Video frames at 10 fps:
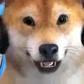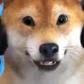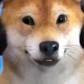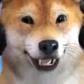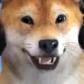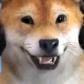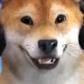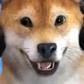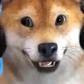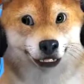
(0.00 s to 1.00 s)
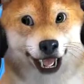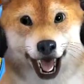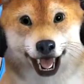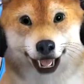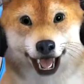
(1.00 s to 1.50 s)
Was? Die sind alle
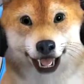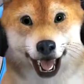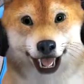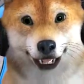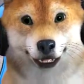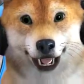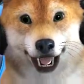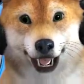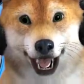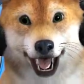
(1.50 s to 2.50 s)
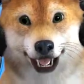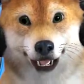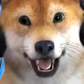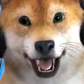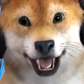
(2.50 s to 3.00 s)
ausgestiegen. Okay, ich habe einen Typen drin.
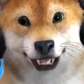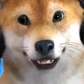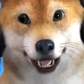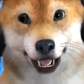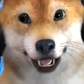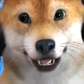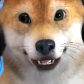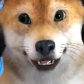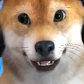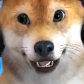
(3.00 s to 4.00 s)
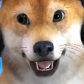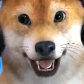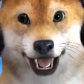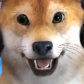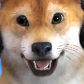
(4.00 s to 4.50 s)
Macht der jetzt ein Foto? Steckt
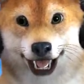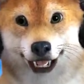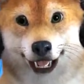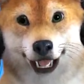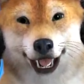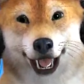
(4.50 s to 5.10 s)
sich das ins Popoloch?